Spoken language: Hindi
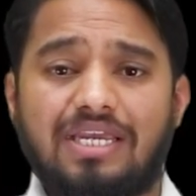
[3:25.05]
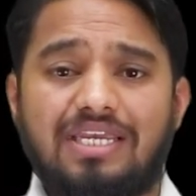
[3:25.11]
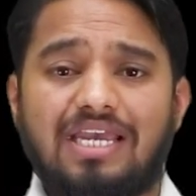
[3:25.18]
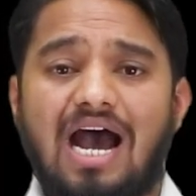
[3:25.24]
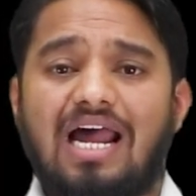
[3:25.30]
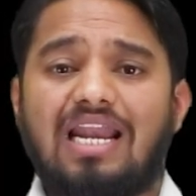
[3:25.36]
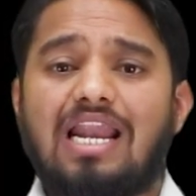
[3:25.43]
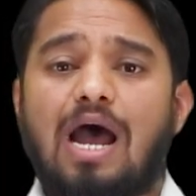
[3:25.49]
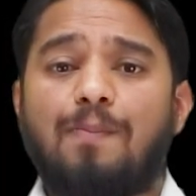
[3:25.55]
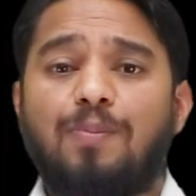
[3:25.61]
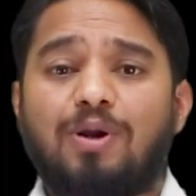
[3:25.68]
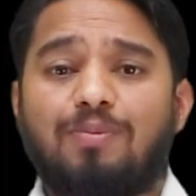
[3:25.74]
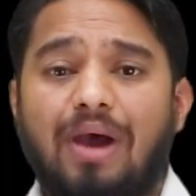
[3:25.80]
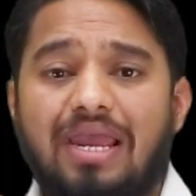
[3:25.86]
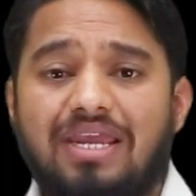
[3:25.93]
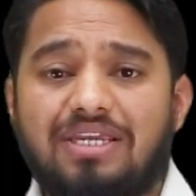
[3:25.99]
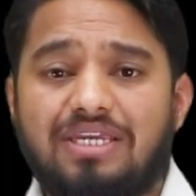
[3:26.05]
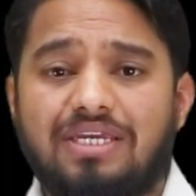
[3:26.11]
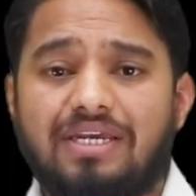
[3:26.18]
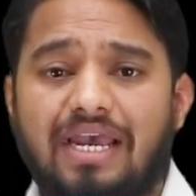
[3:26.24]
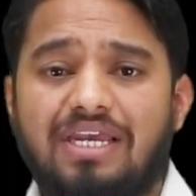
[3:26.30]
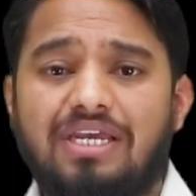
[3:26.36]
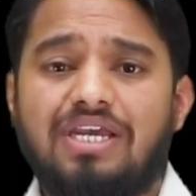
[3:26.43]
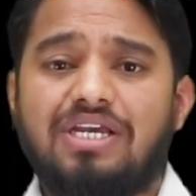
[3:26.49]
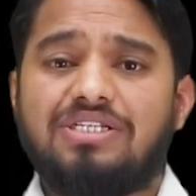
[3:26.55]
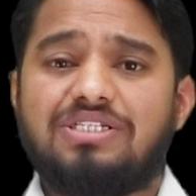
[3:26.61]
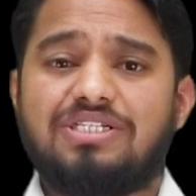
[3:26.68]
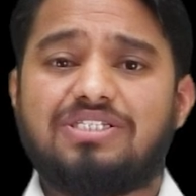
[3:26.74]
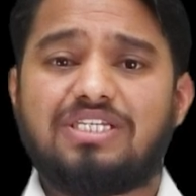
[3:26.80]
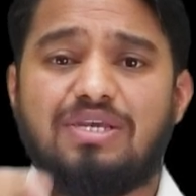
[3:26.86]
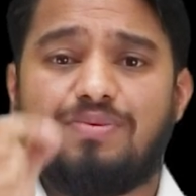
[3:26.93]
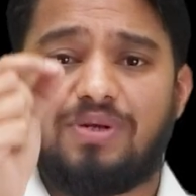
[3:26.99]
क्या लापरवाही की गई
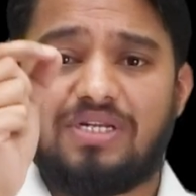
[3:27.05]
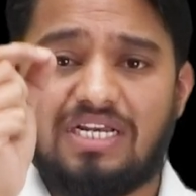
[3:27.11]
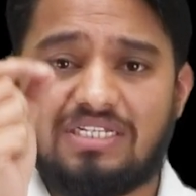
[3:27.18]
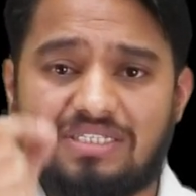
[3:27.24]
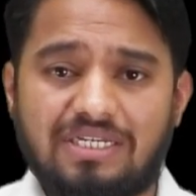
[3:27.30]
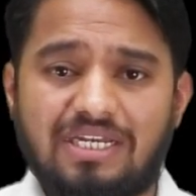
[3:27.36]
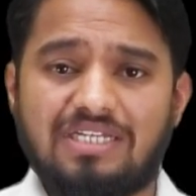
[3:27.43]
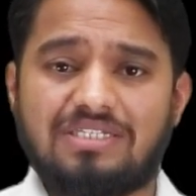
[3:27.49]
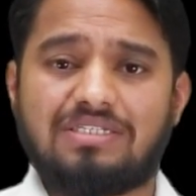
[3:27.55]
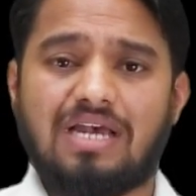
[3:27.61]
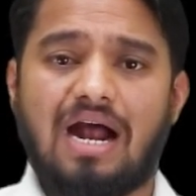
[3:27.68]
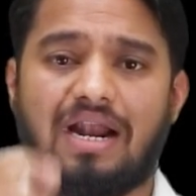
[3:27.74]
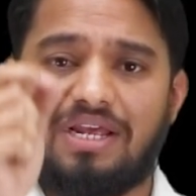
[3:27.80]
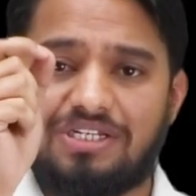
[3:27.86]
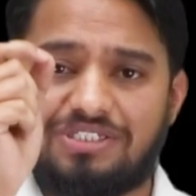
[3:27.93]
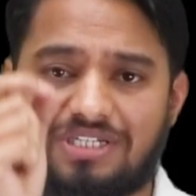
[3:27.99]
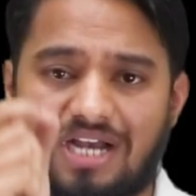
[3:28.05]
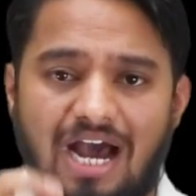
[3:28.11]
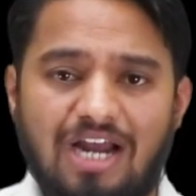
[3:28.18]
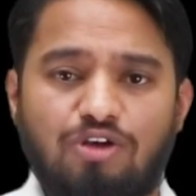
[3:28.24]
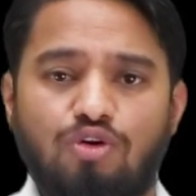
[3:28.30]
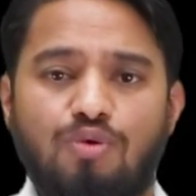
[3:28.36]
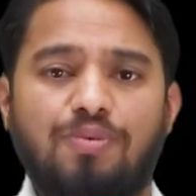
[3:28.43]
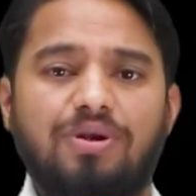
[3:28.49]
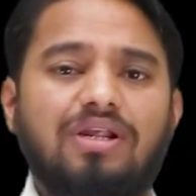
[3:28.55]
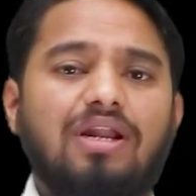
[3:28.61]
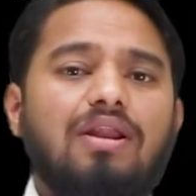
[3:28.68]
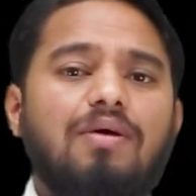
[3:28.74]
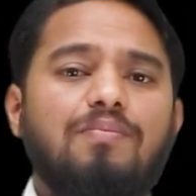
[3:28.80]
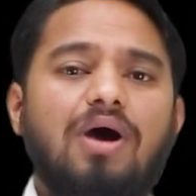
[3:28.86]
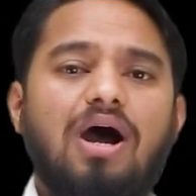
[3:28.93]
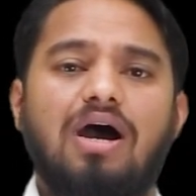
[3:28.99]
जिसकी वजह से ये साढ़े चार किलोमीटर
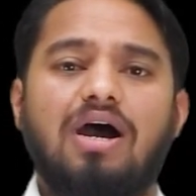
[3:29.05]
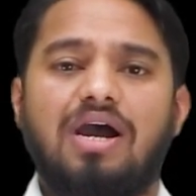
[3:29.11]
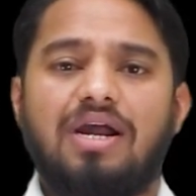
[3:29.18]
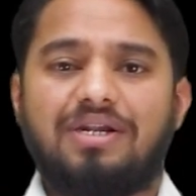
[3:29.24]
लंबा